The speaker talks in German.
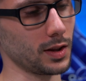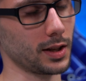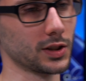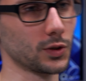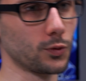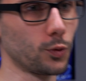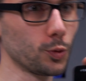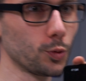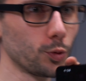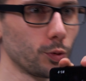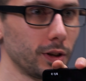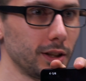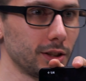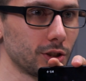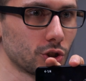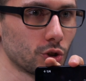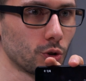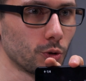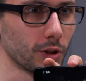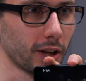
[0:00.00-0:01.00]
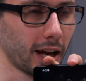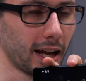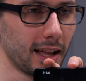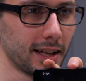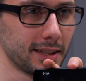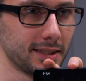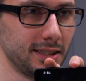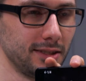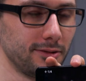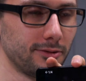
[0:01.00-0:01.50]
das Foto ist schon
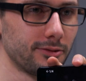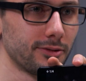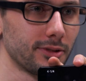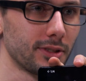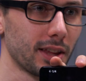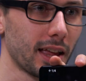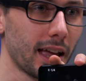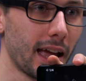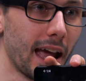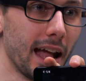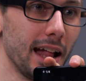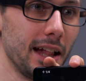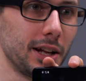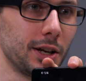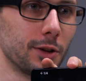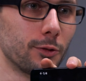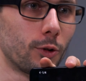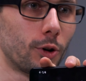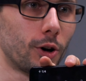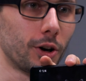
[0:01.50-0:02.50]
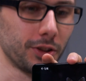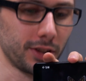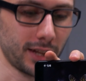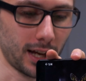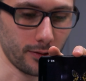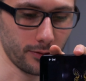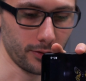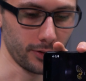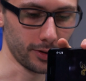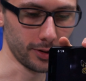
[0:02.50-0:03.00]
relativ hell geworden
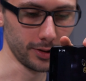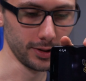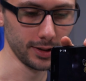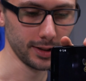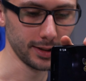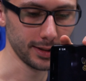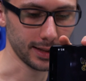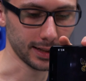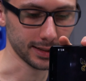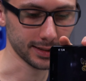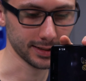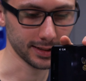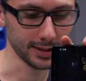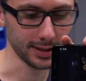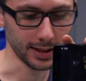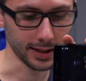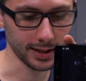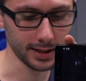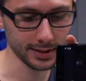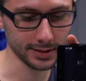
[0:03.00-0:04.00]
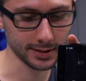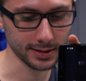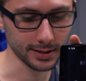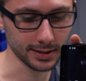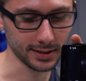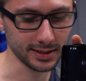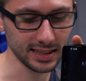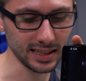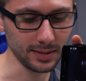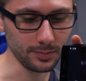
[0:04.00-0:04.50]
dafür, dass es in der Kiste
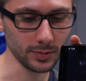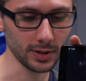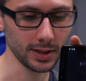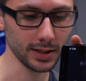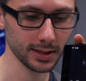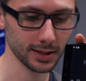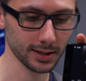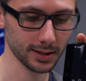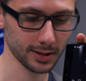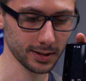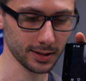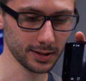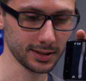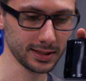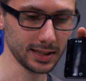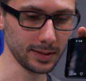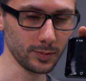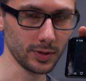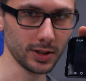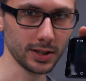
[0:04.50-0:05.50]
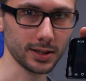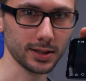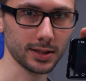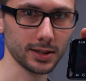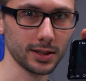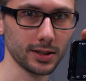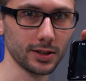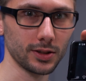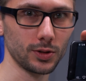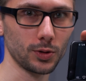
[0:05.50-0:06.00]
ziemlich,
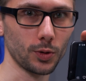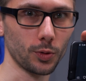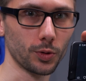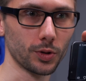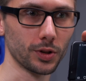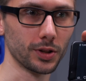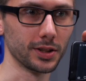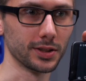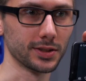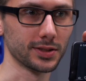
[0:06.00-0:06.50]
ziemlich dunkel